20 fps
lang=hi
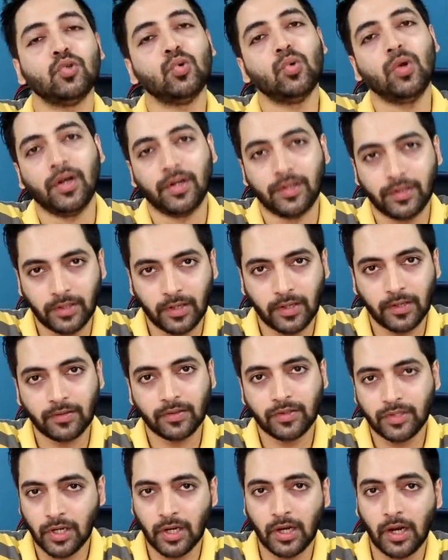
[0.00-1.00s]
शुरू कर दिया
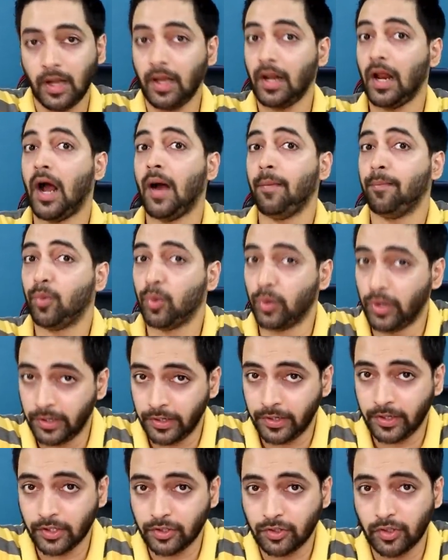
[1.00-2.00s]
है जी हाँ अगर आपको
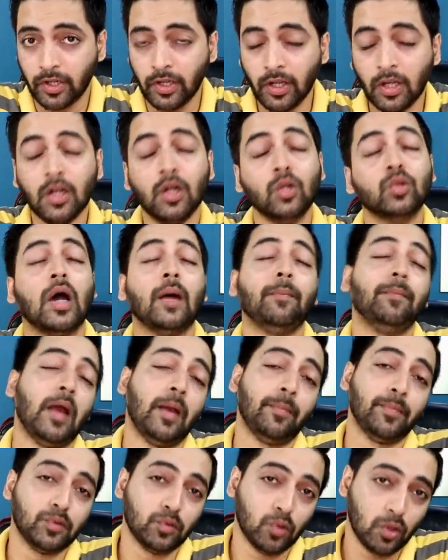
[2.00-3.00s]
इंटरेस्ट है तो आप
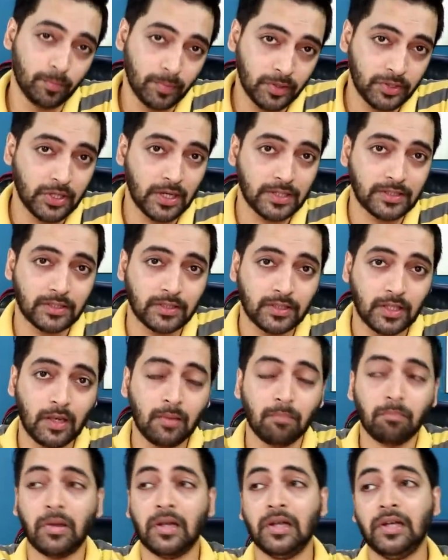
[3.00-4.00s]
एमेजोन पर जा सकते
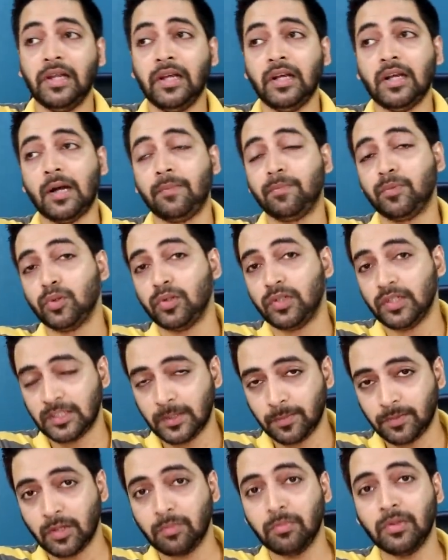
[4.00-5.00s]
हैं मैं लिंक आपको
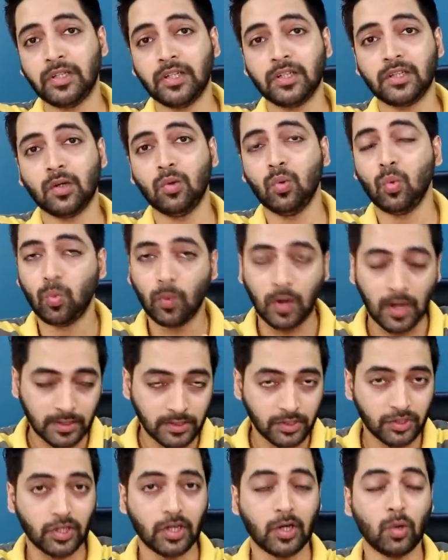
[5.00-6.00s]
डिस्क्रिप्शन में देता हूं
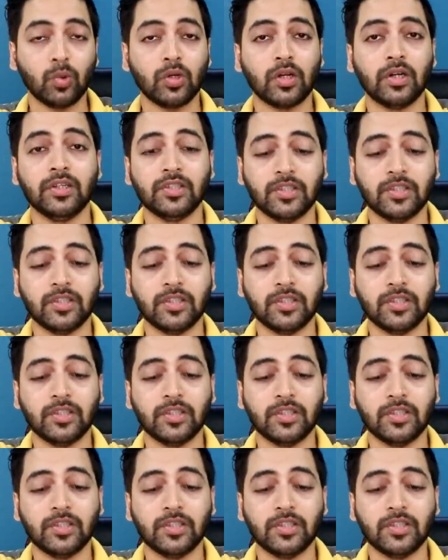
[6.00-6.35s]
वहां से चेकआउट कर